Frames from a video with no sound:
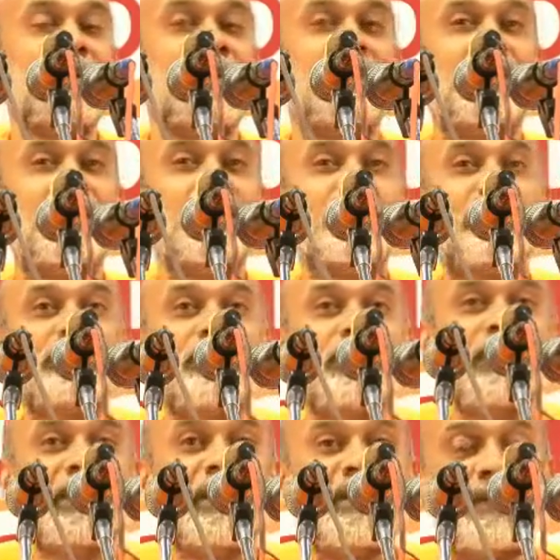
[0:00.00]
அப்படி
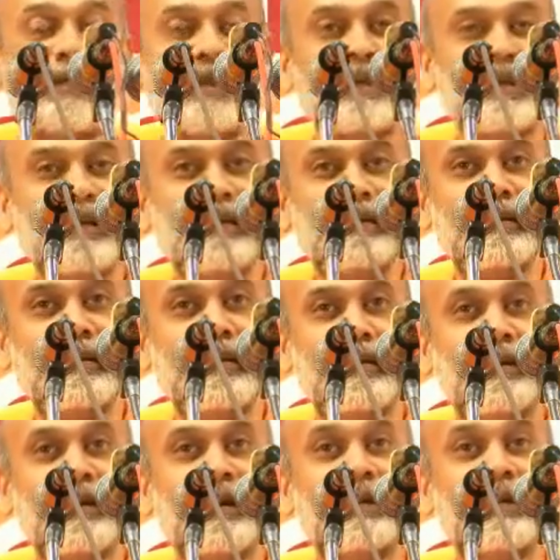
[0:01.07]
பார்க்க முடிகிறதா
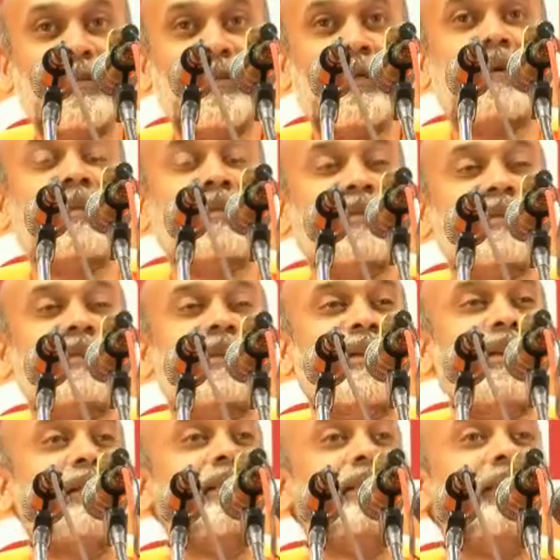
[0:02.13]
இருந்தால் அதை பார்த்து
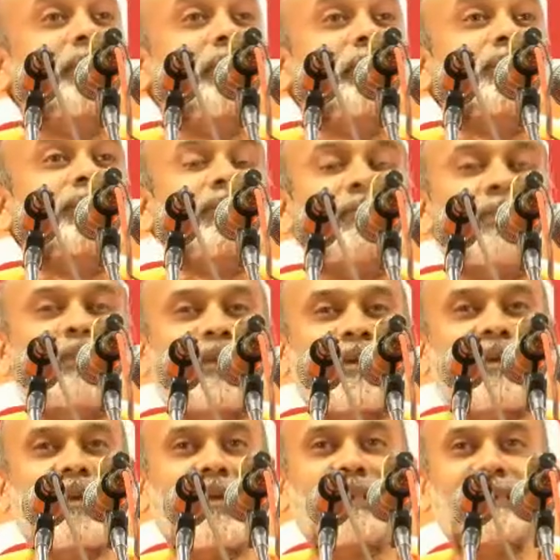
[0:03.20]
அதை எடுத்து நம்ம கொஞ்சம்
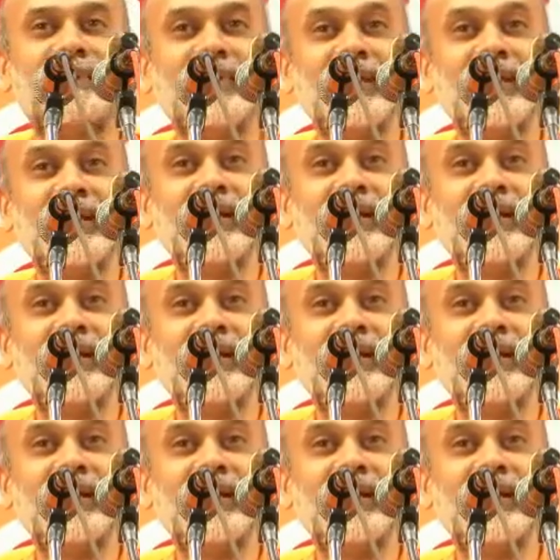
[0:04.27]
போட்டுக்கலாம்